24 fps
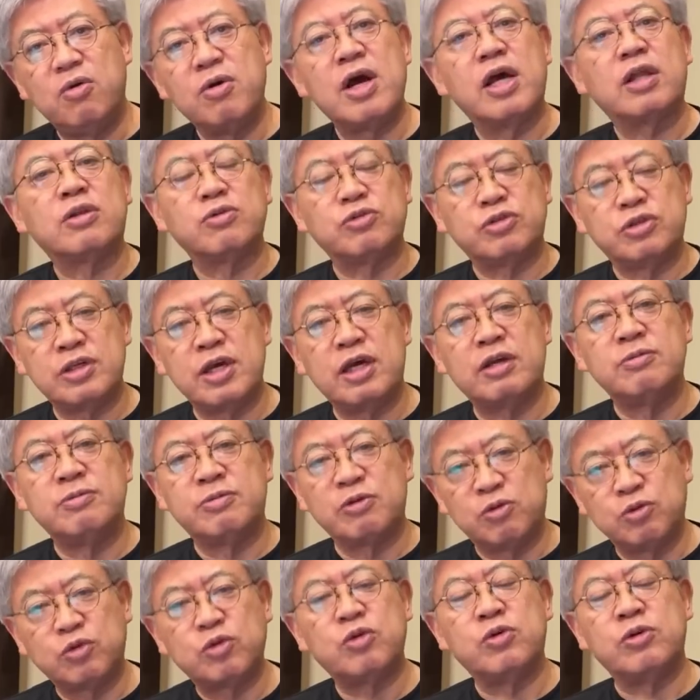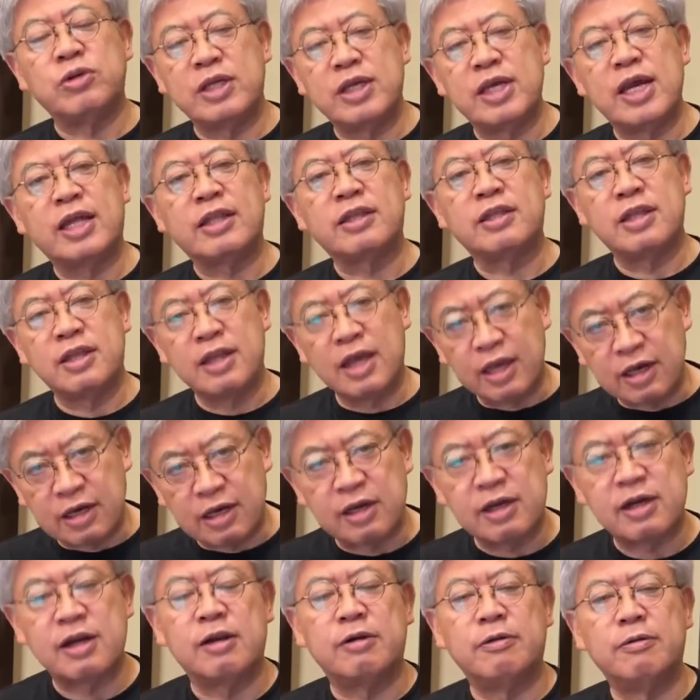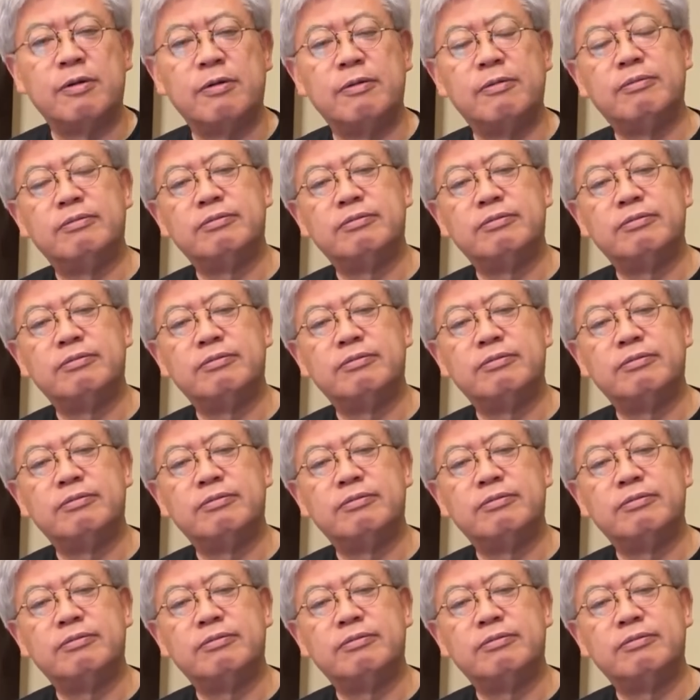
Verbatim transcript: 親としてやることをね、やってないからな